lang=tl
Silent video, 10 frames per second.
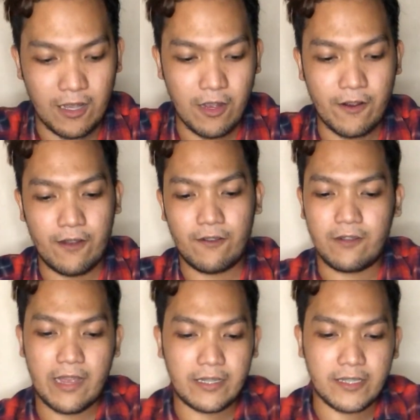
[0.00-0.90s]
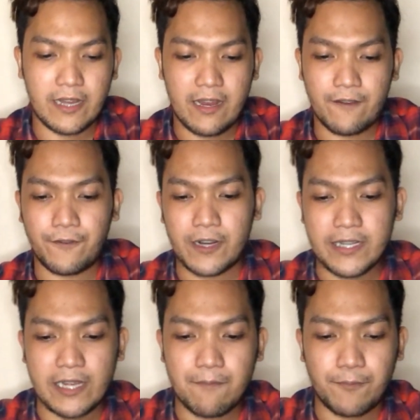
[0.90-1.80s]
Uh, let's say, for
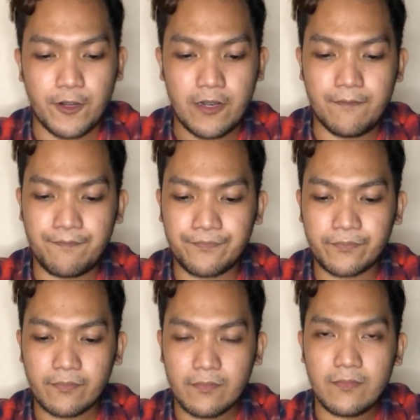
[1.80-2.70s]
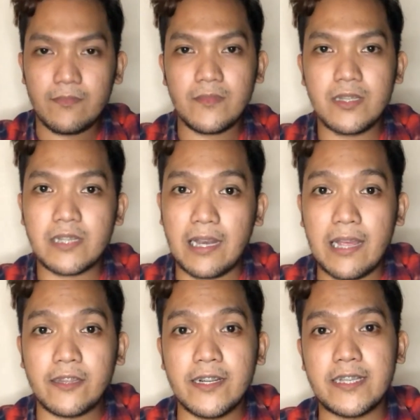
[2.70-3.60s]
example, sa
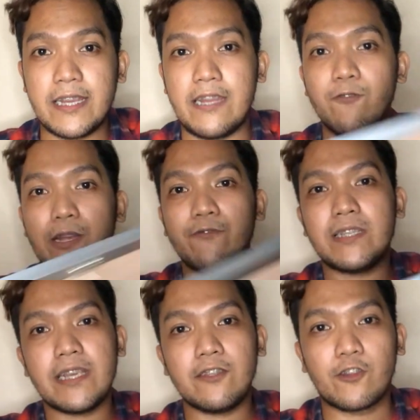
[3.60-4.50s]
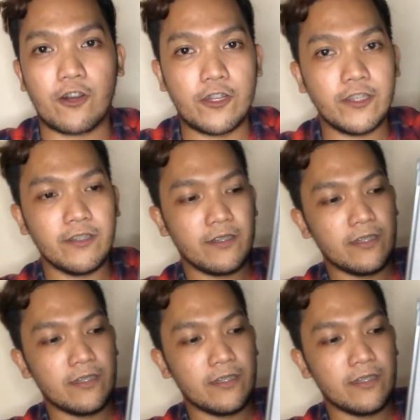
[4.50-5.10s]
letter C, when we say drone,